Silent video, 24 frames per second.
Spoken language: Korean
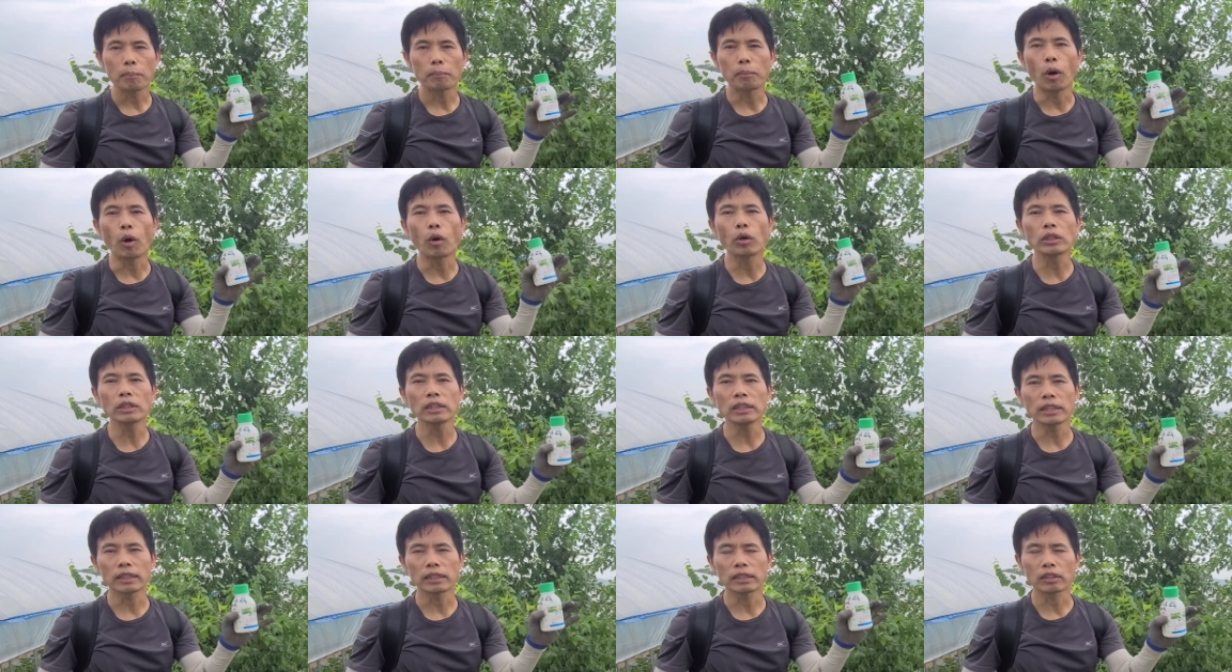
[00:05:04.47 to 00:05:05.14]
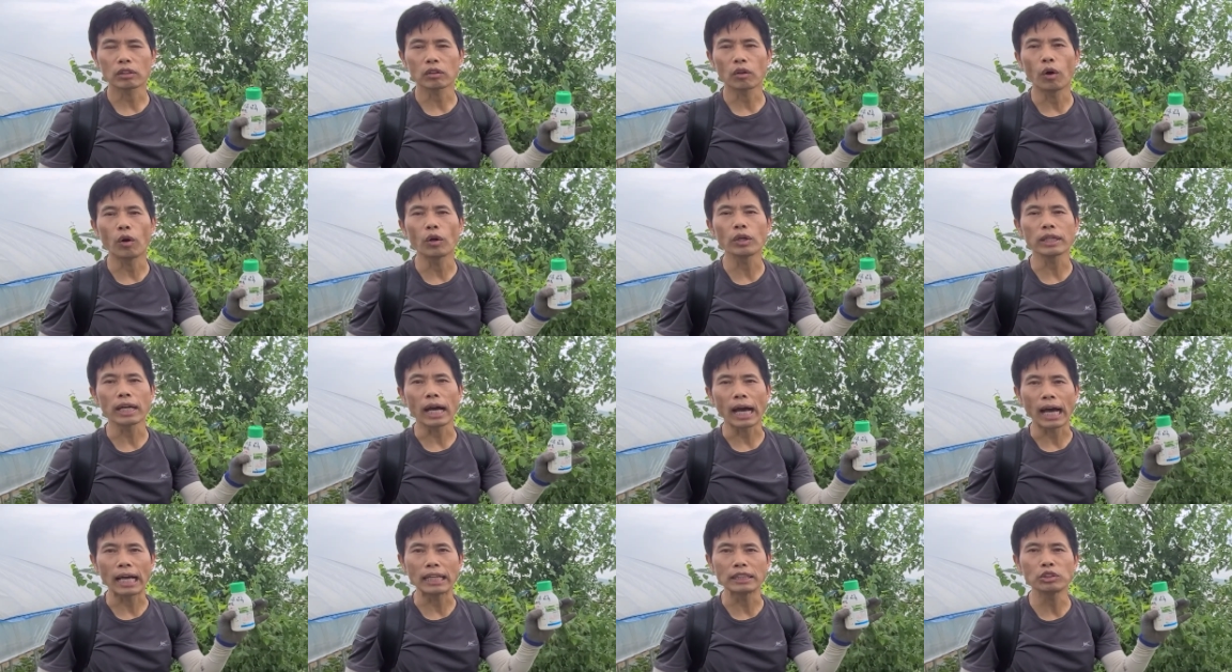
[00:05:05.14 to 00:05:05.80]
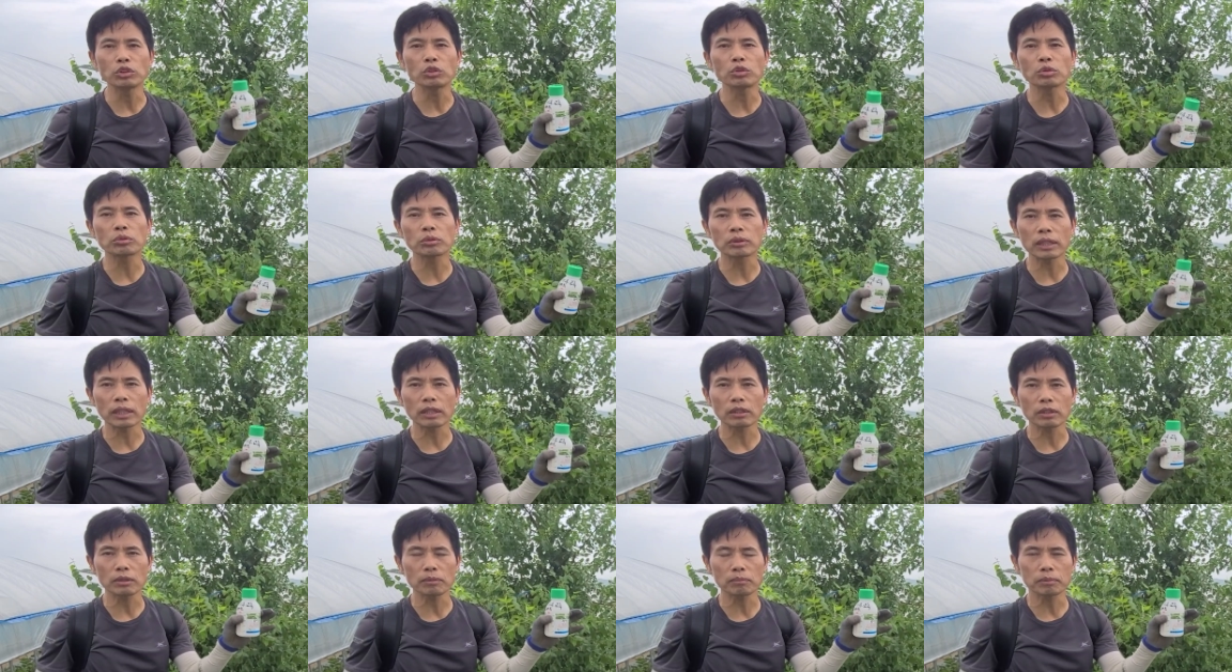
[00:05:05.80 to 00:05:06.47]
벌이 거의 안
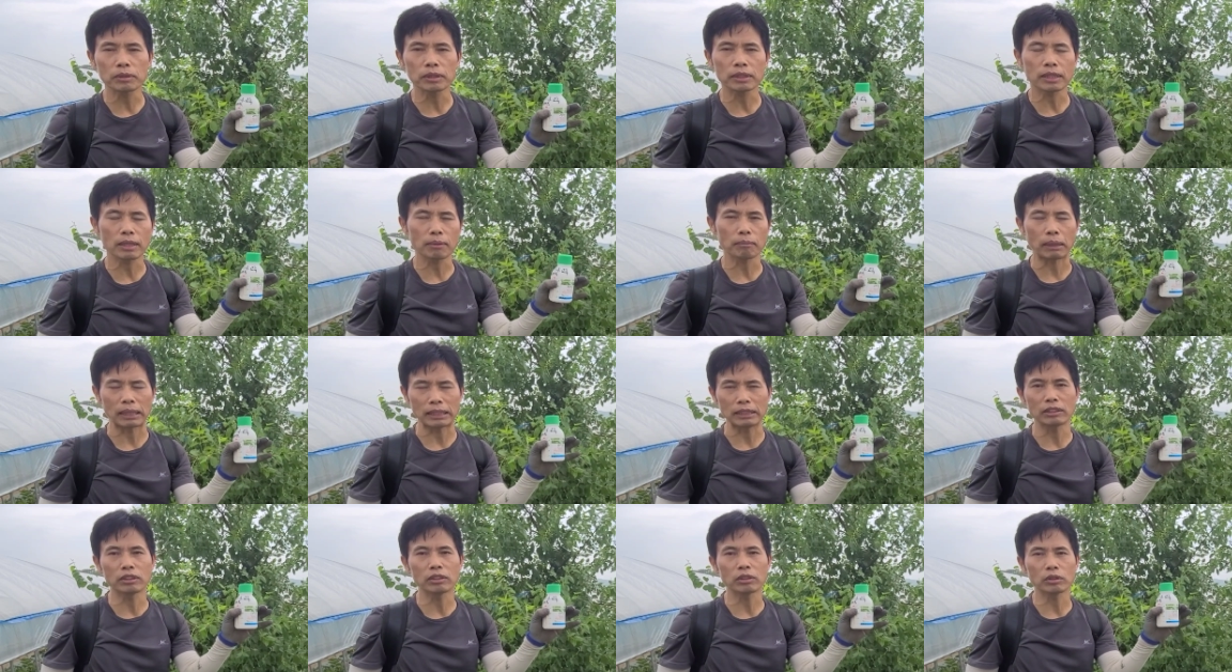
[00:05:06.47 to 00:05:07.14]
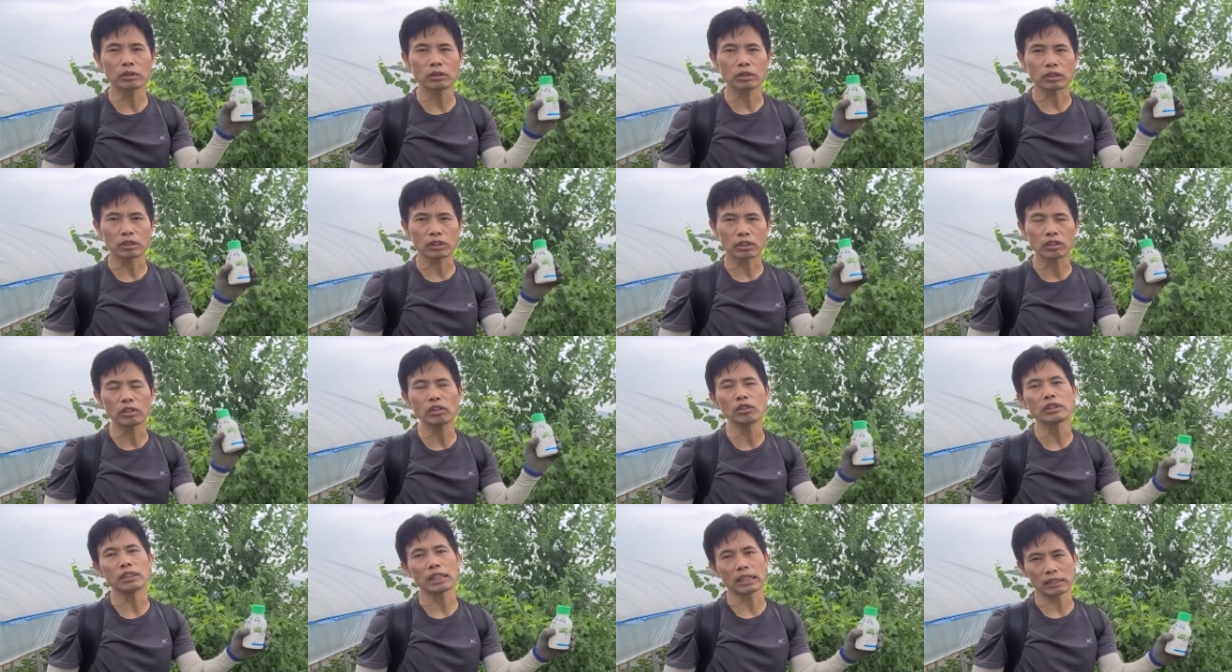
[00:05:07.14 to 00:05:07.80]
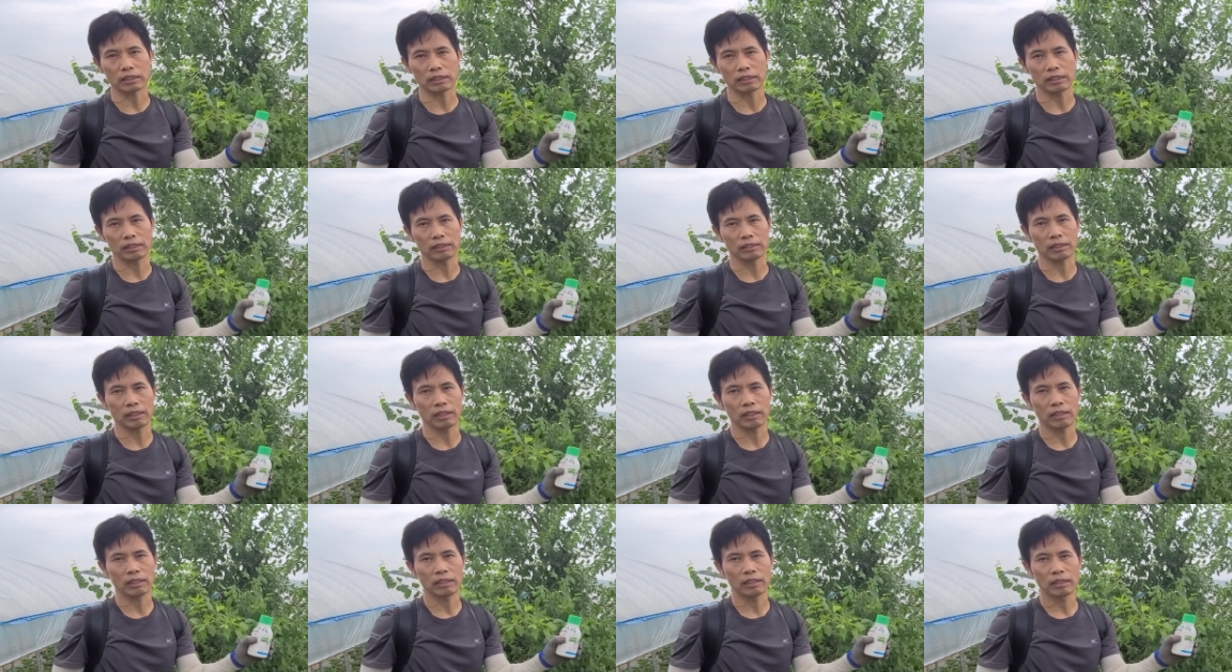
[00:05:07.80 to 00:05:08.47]
죽게끔 그렇게 만드는 그런 약들이
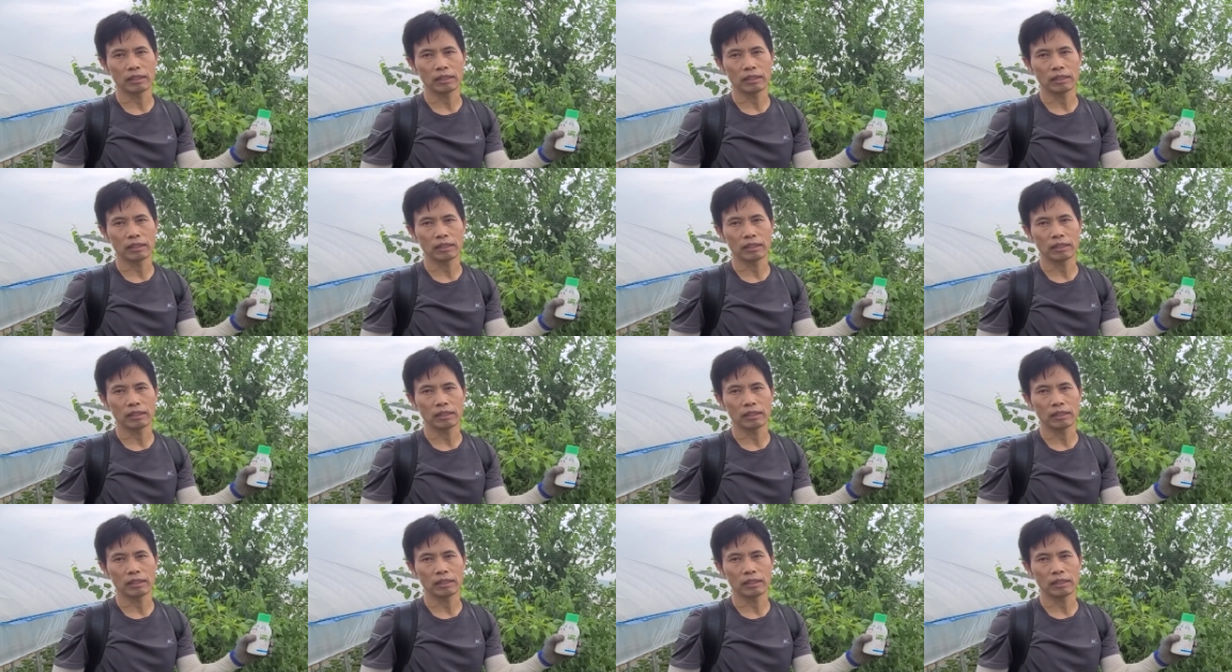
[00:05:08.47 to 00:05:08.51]
돼요.